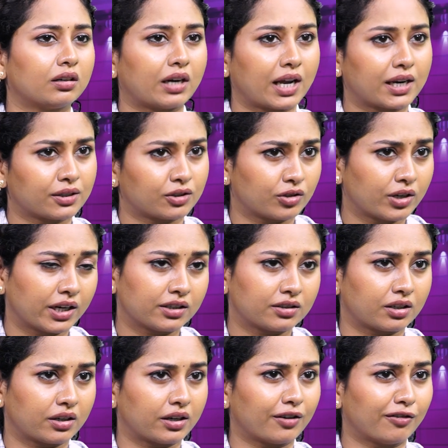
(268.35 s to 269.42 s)
క్రాష్ డైట్
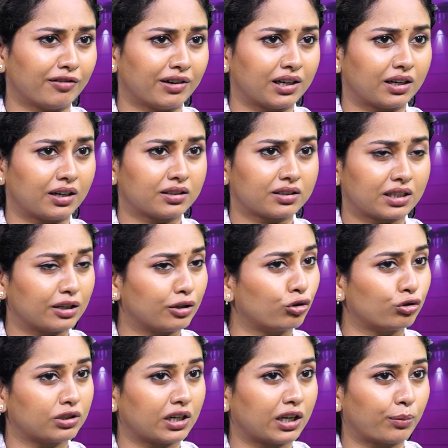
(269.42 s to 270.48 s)
చేయడం వల్ల స్కిన్
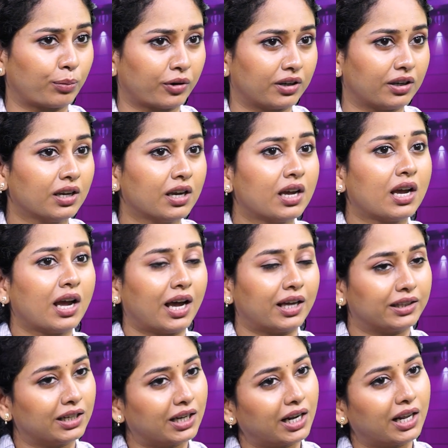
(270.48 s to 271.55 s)
లూజన్ అయిపోయి
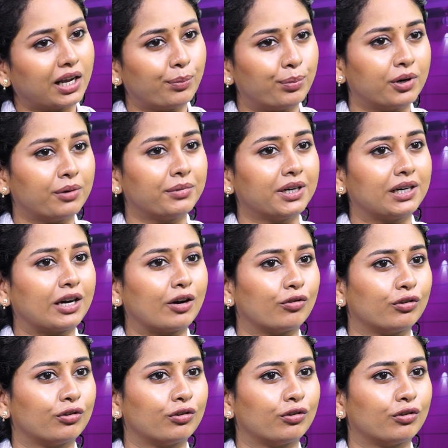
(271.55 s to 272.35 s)
అది ఇంకా అలాగే పర్మనెంట్ గా